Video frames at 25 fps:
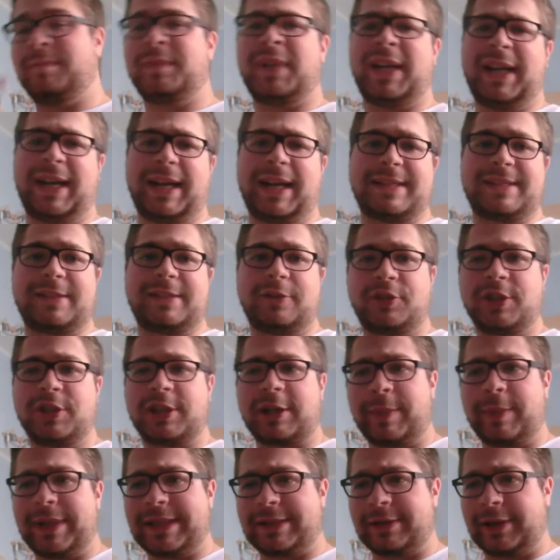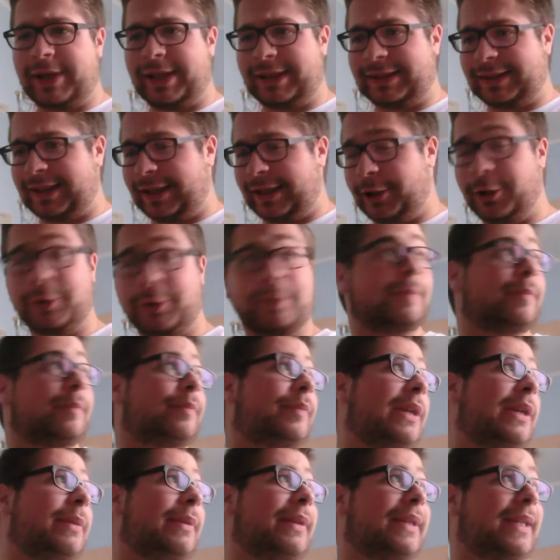Ragazzi, ho circa mezz'oretta, io
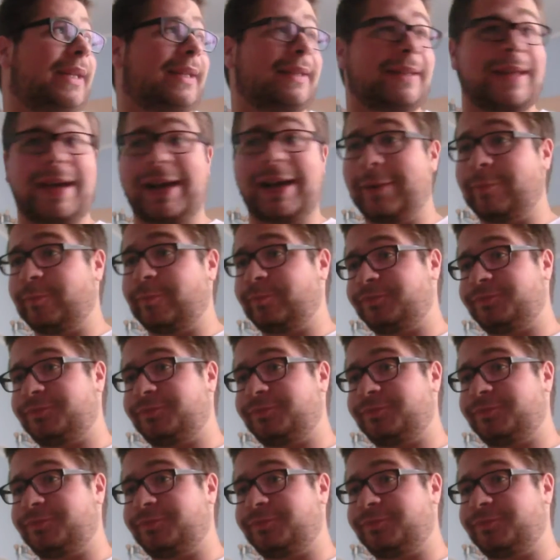prima di andare